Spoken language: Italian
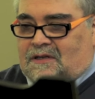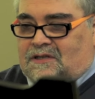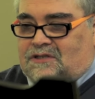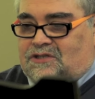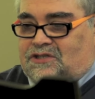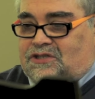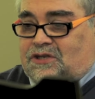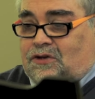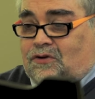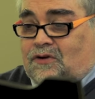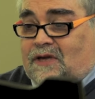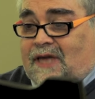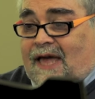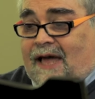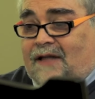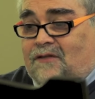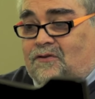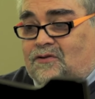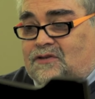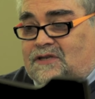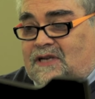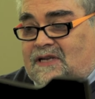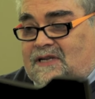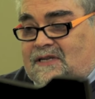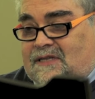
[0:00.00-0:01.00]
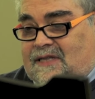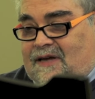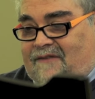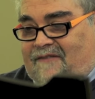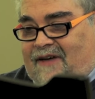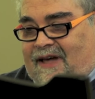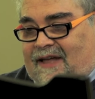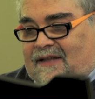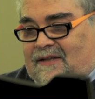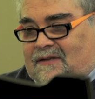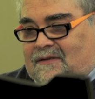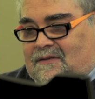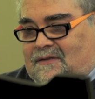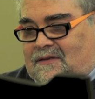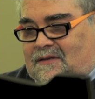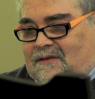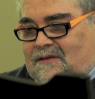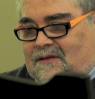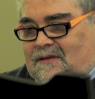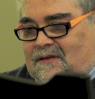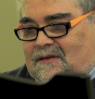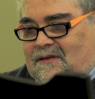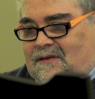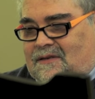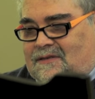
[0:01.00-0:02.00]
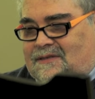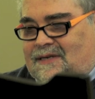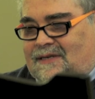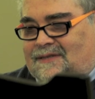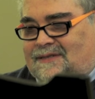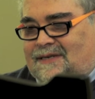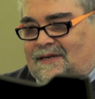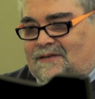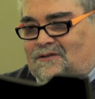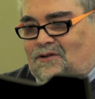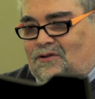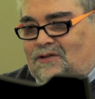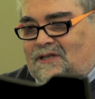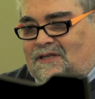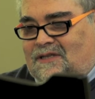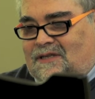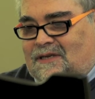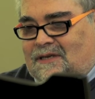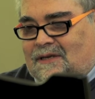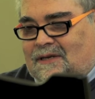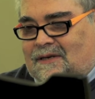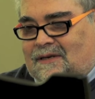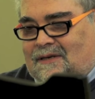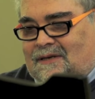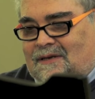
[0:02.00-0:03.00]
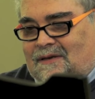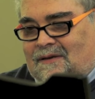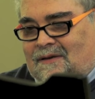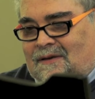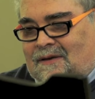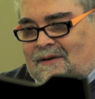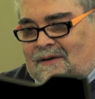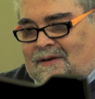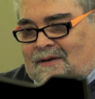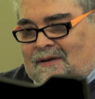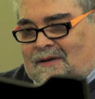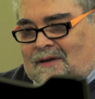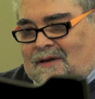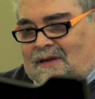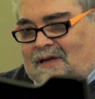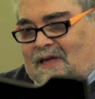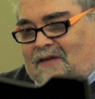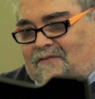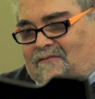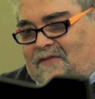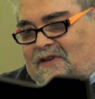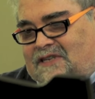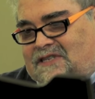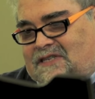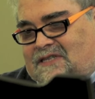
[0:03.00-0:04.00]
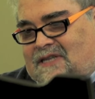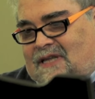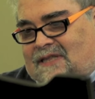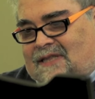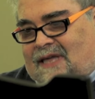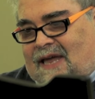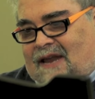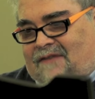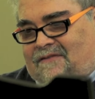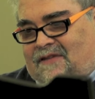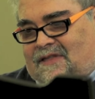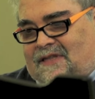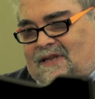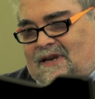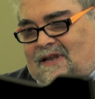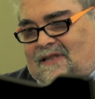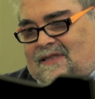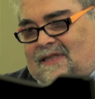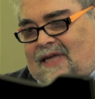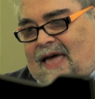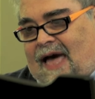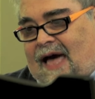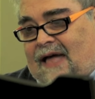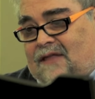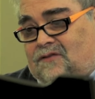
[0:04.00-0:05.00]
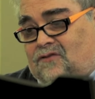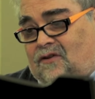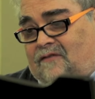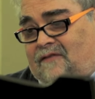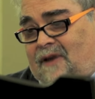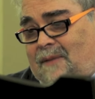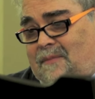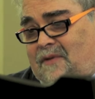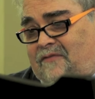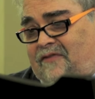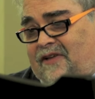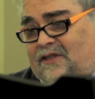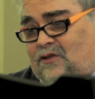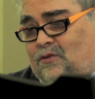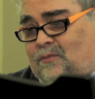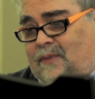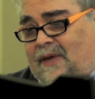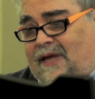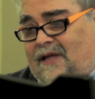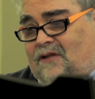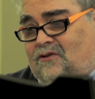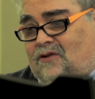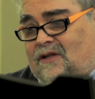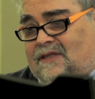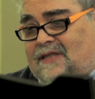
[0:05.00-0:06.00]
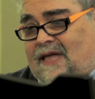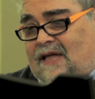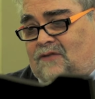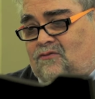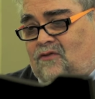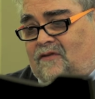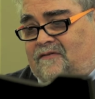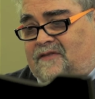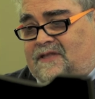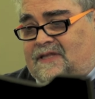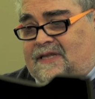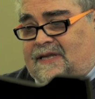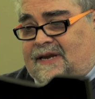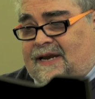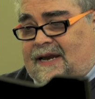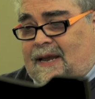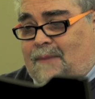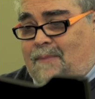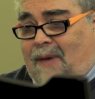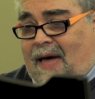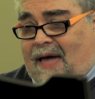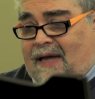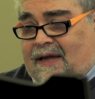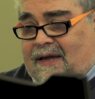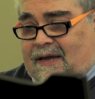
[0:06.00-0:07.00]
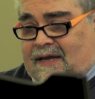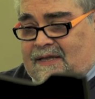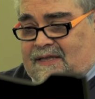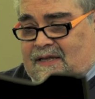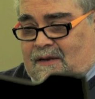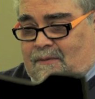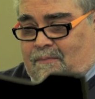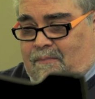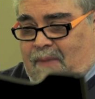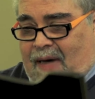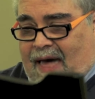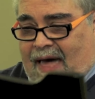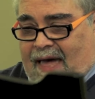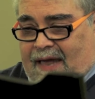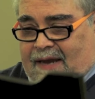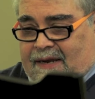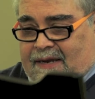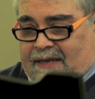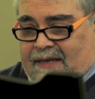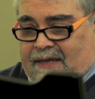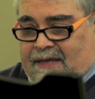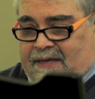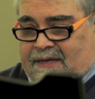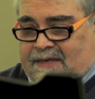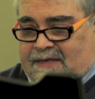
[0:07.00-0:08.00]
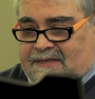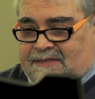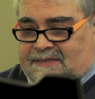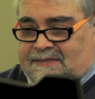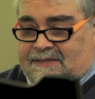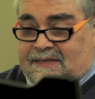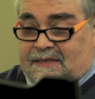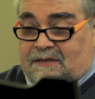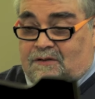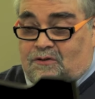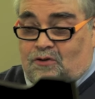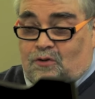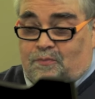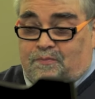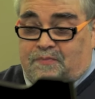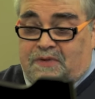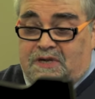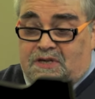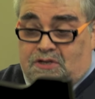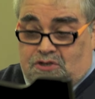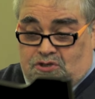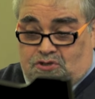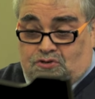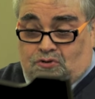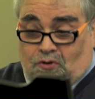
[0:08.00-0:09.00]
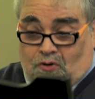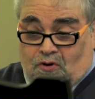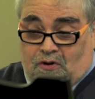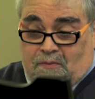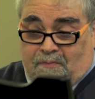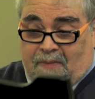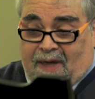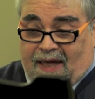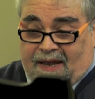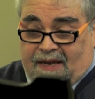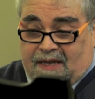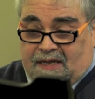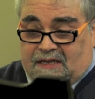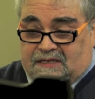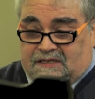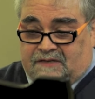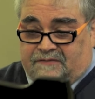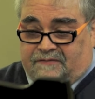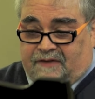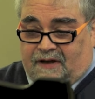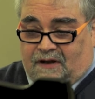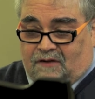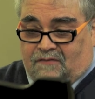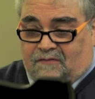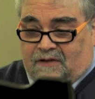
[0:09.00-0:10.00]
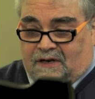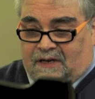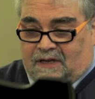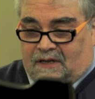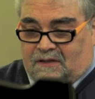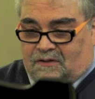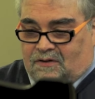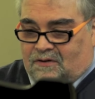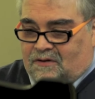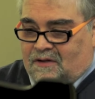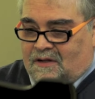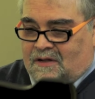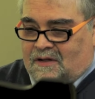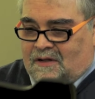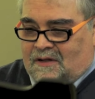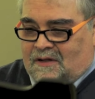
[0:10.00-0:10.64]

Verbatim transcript: ginocchiatosi davanti, si azzardò di dirgli che invece di andare a vedere il teatro avrebbe fatto meglio andando a vedere la banca del pane, essendo picciolo il pane che si fa a Roveredo